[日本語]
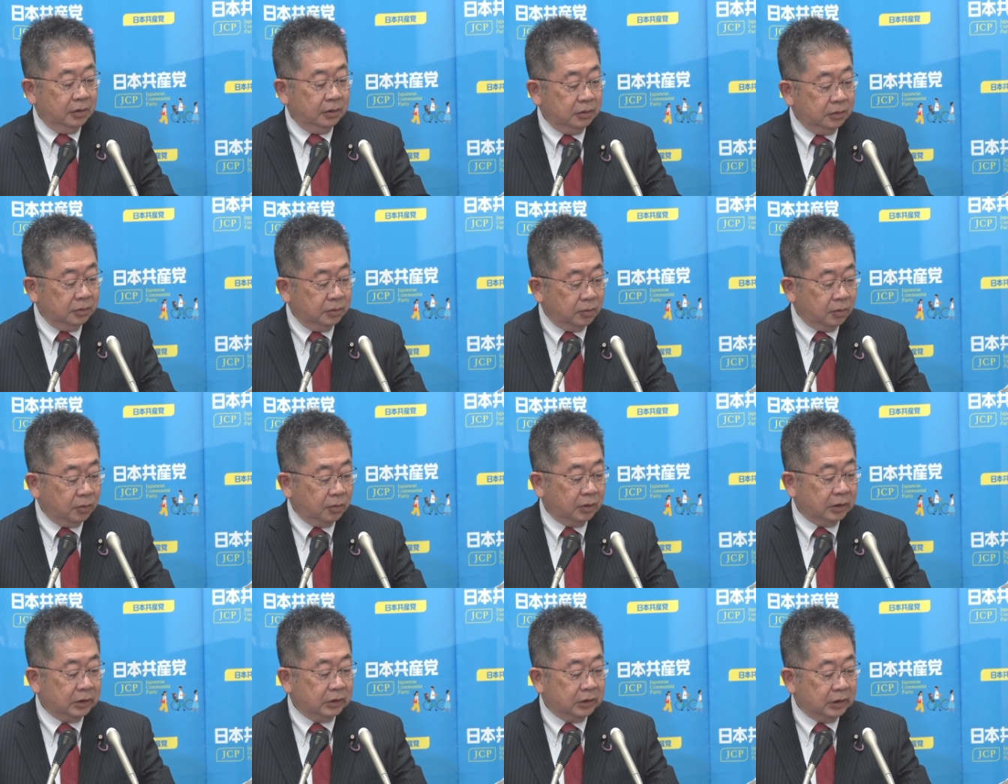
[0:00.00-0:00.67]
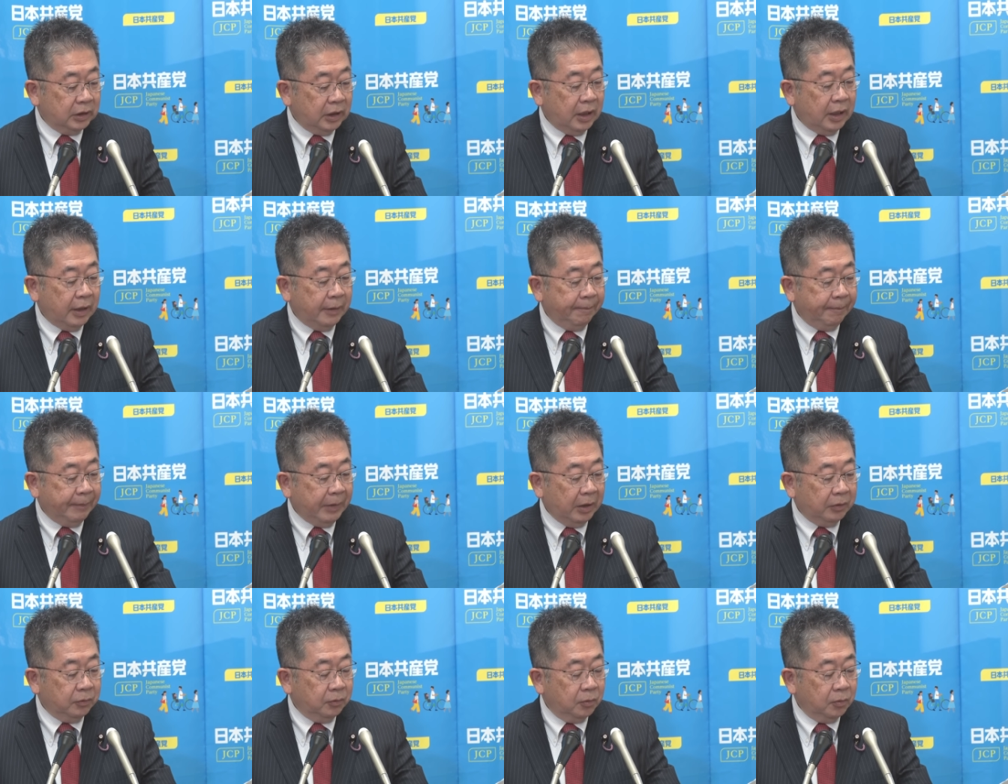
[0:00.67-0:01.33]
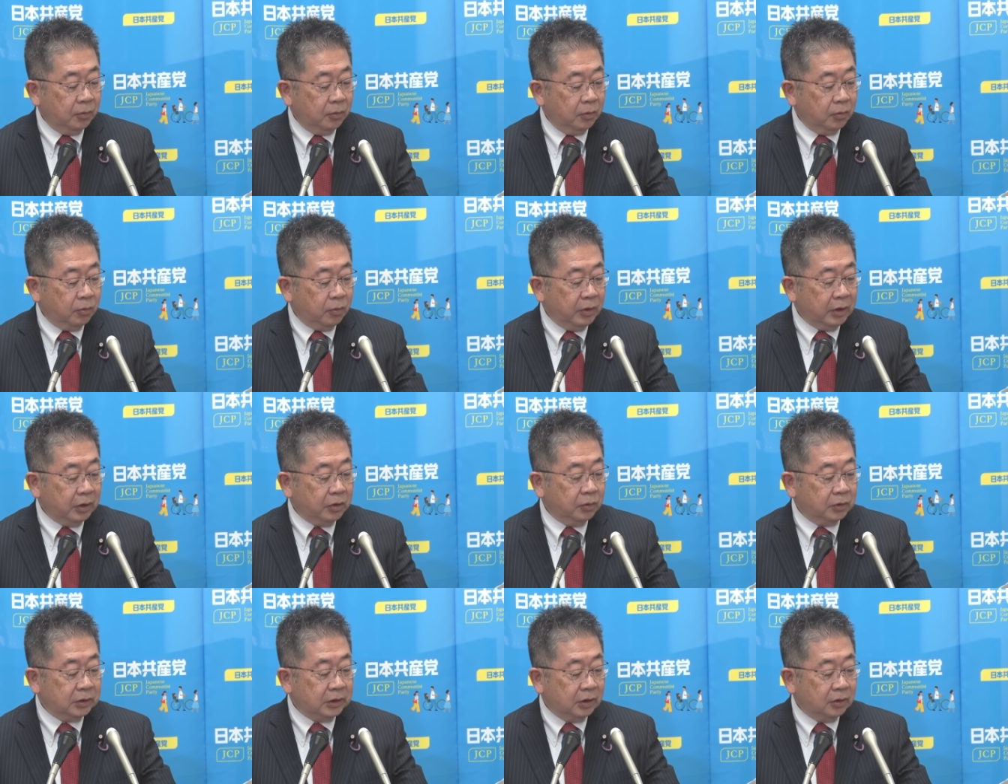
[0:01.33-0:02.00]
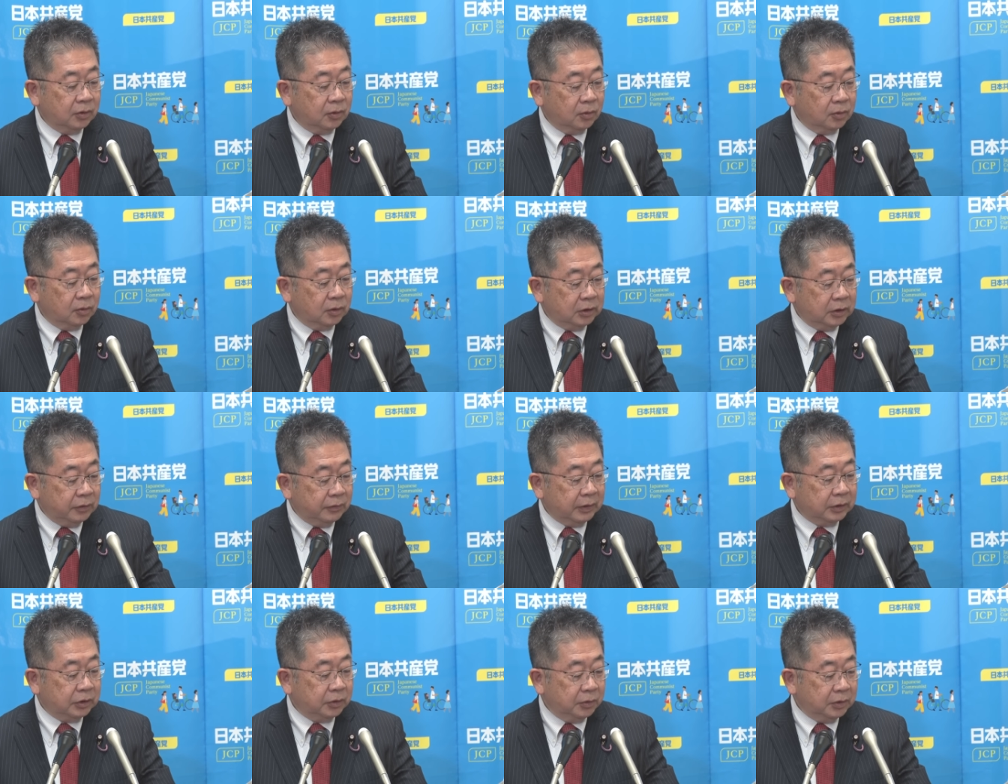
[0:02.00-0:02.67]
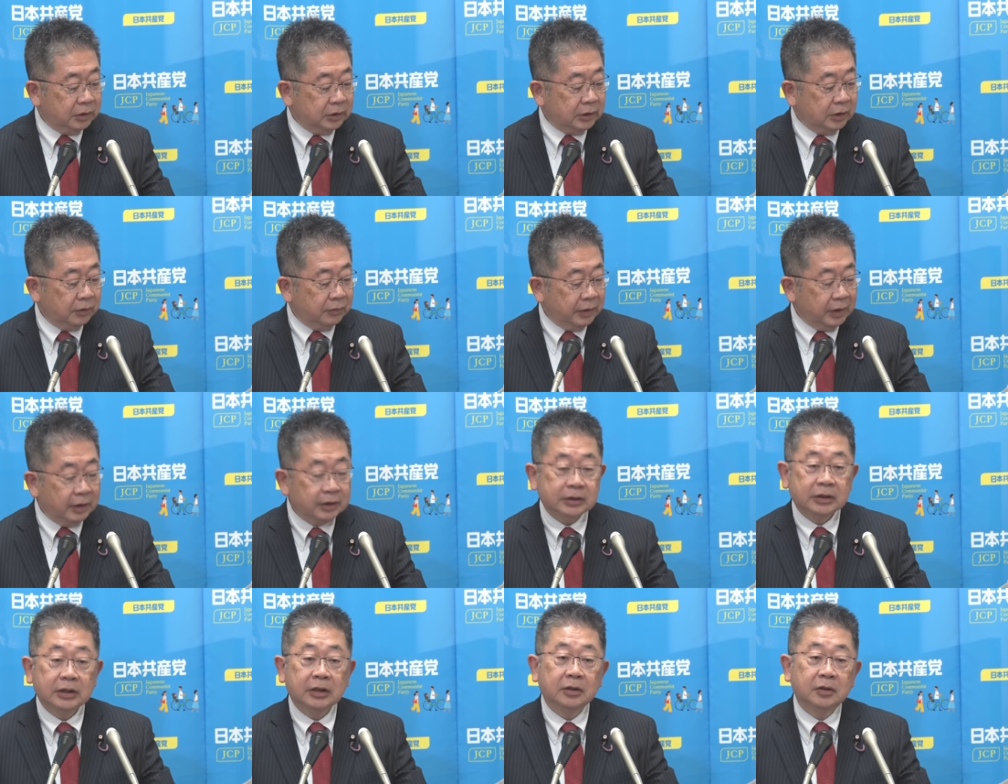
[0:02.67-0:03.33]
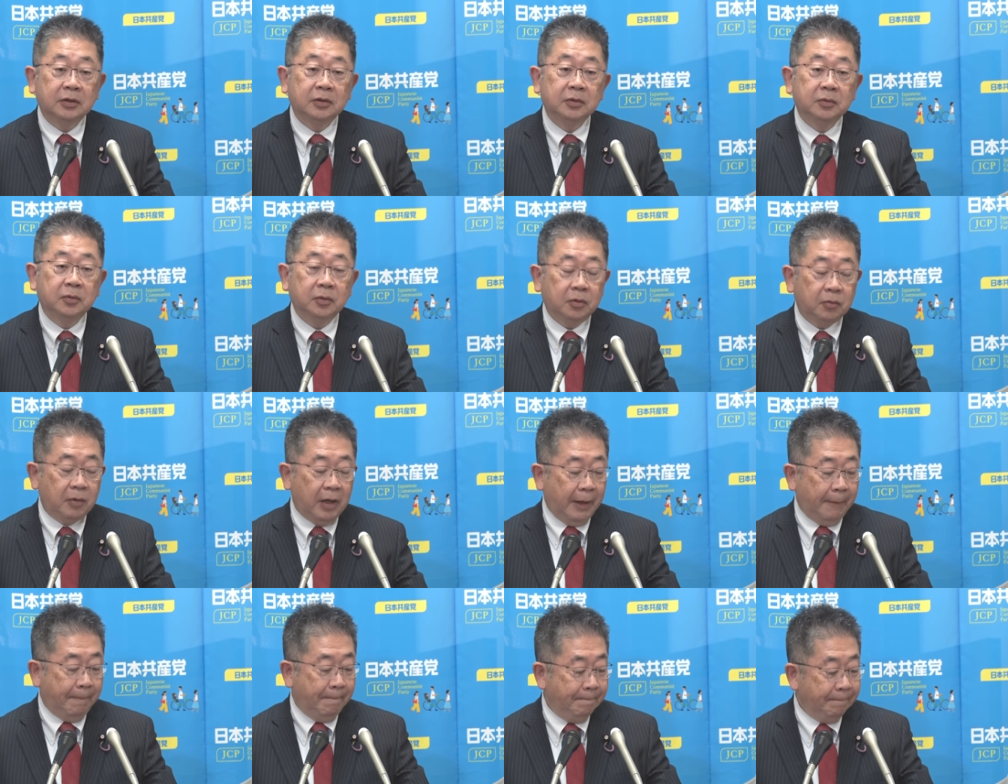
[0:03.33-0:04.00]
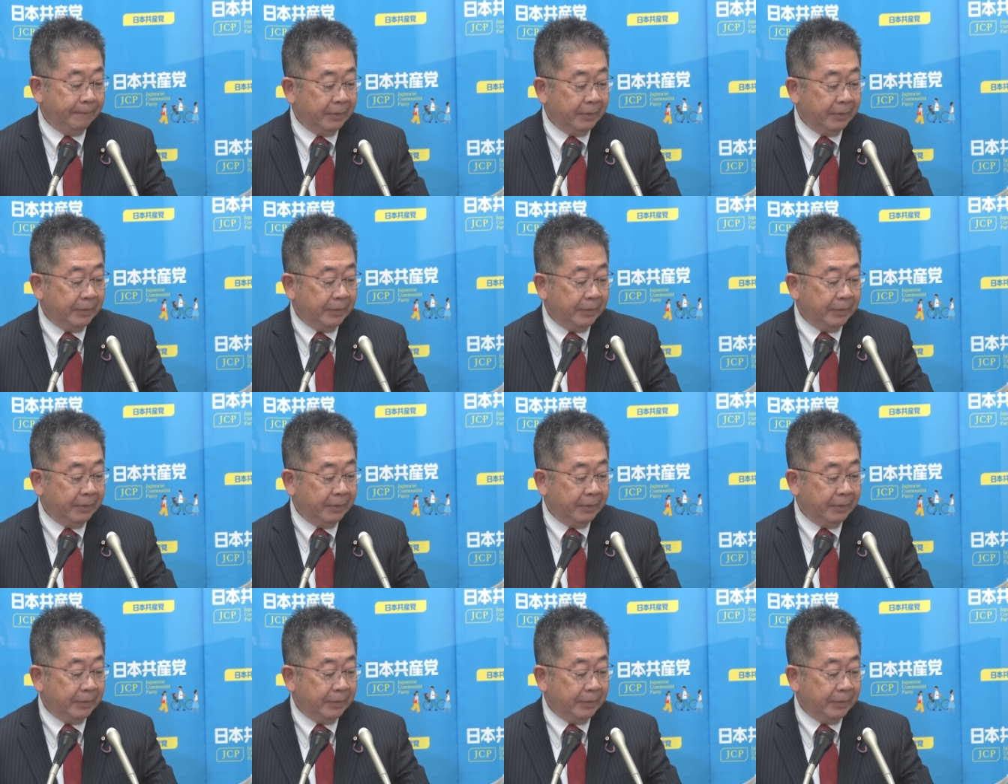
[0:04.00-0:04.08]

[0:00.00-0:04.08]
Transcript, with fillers: いうことですが、あのこれは共産党としては消費税の減税ということは、